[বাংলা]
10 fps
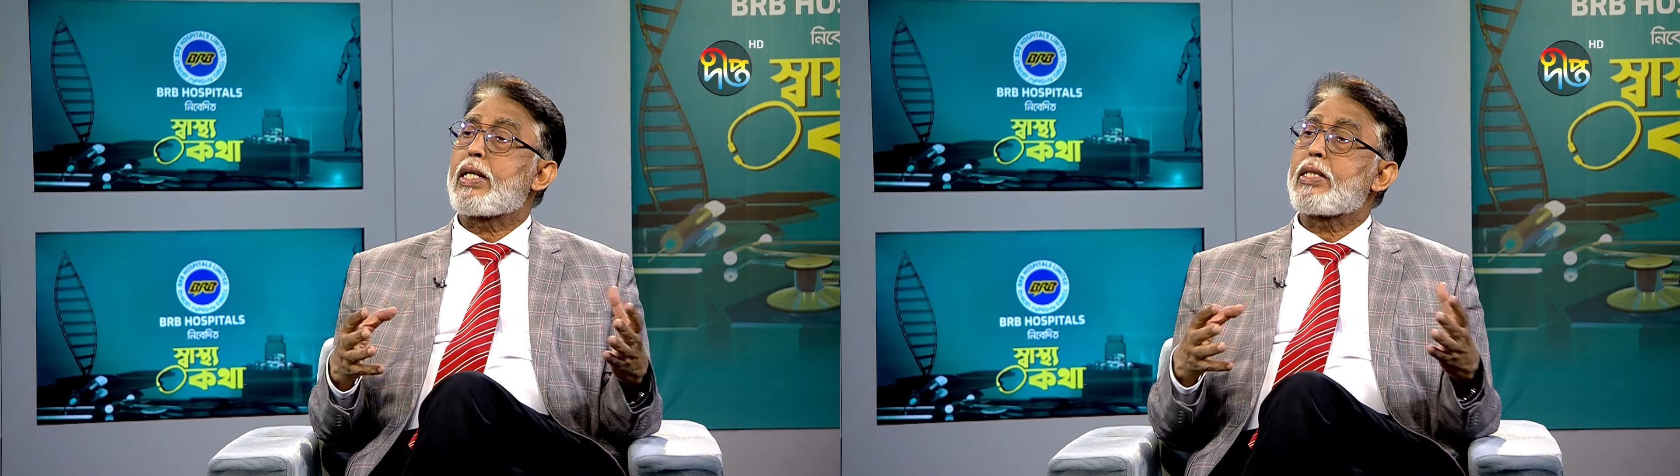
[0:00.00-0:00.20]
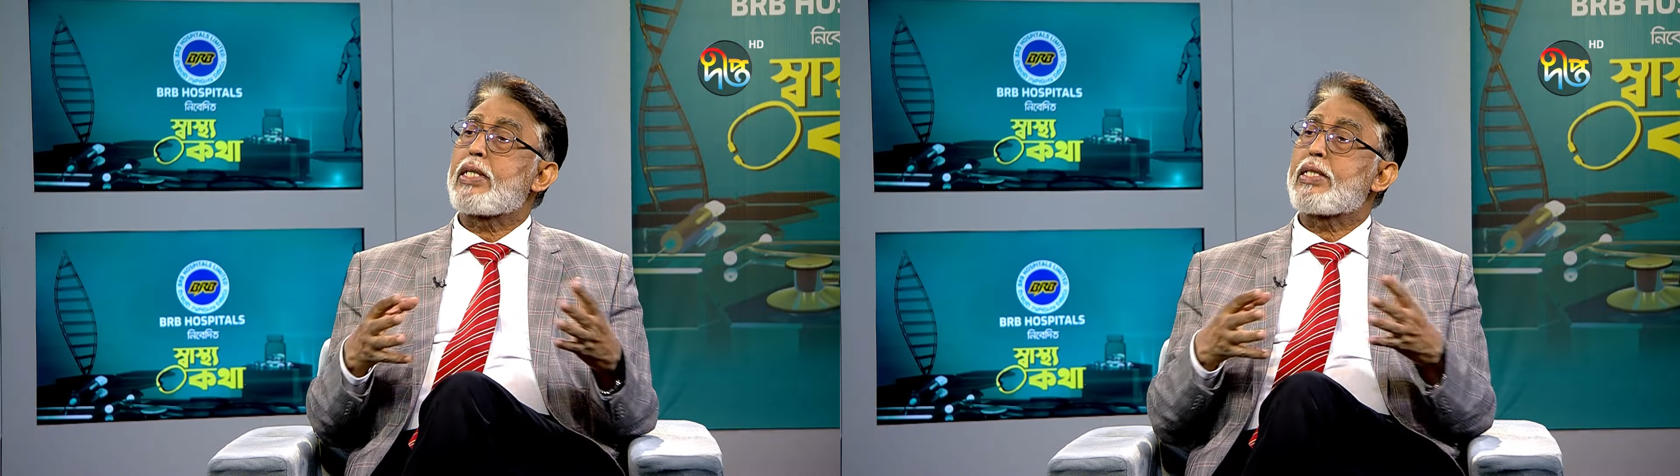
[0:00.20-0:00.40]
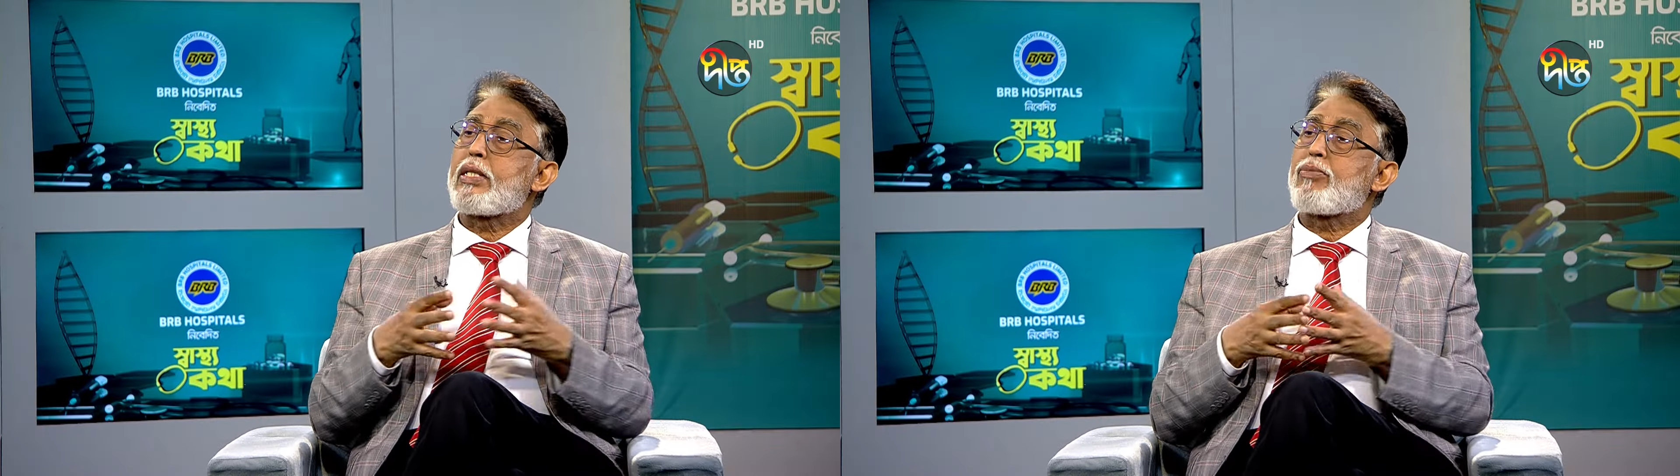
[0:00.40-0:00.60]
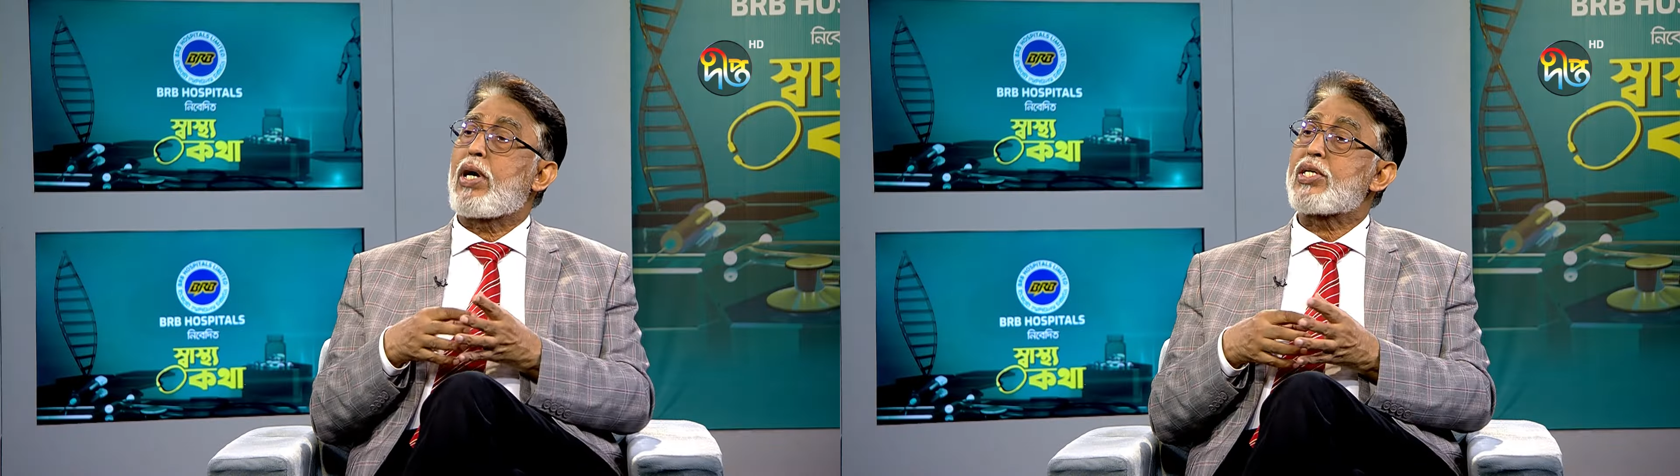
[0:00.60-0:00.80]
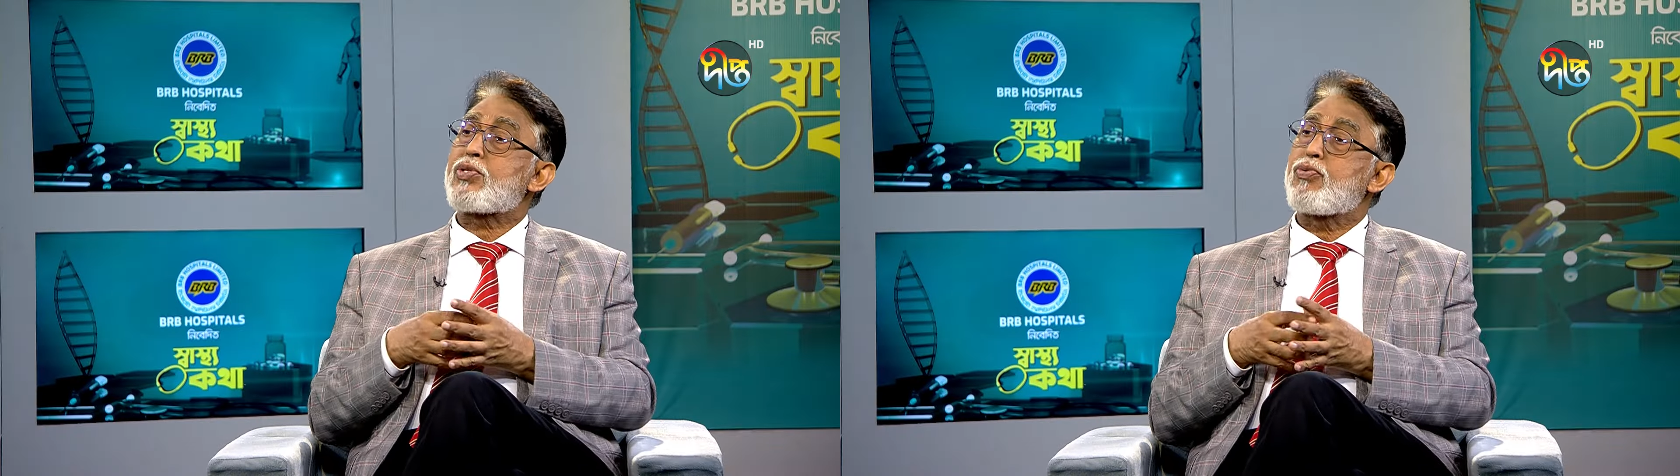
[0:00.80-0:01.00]
দেখা যায় যে
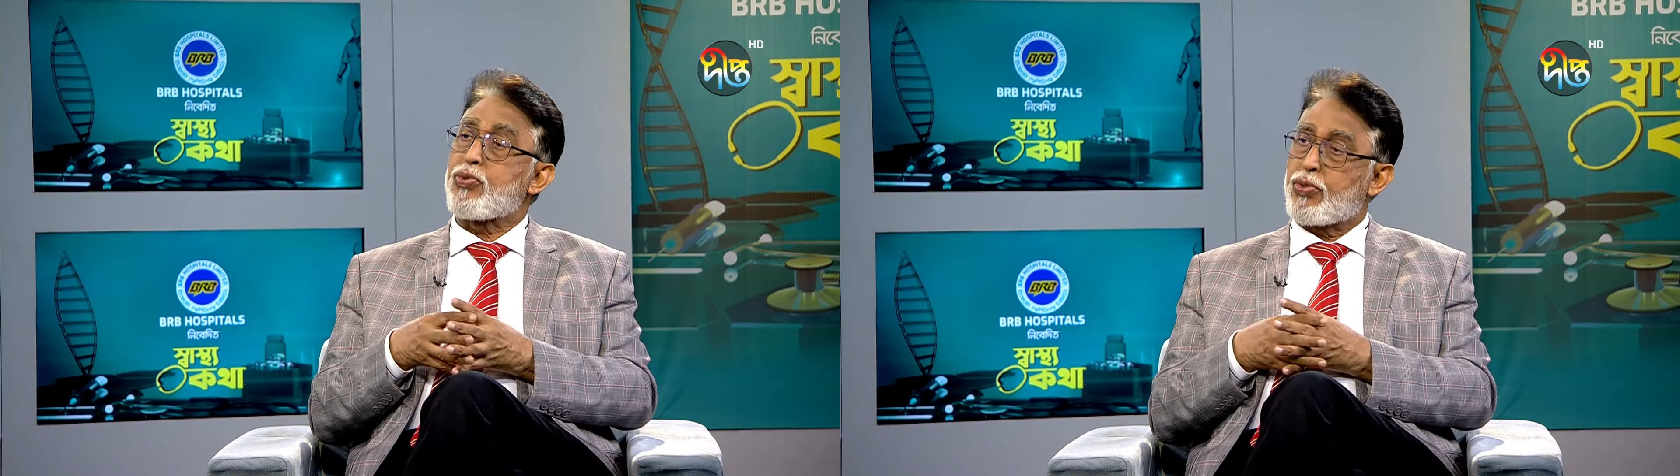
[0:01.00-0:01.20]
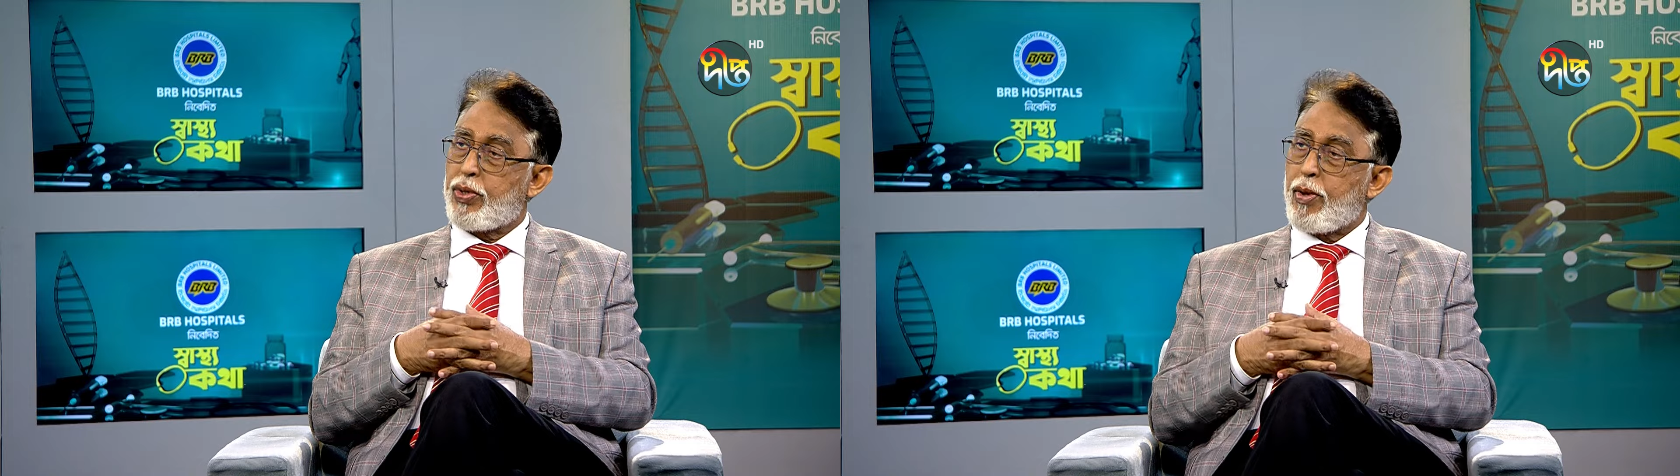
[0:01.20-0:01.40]
ফাস্ট ফুড